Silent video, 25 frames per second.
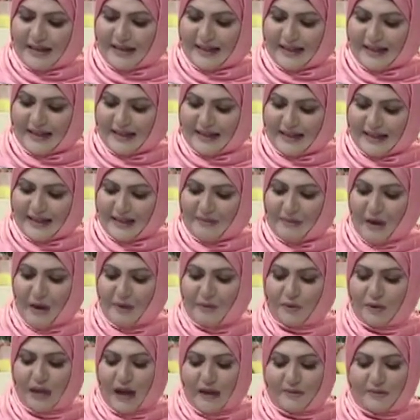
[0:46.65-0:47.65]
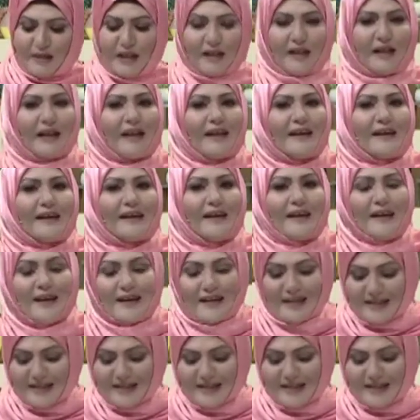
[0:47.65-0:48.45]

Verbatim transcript: آه، سي محمود عبد الخالق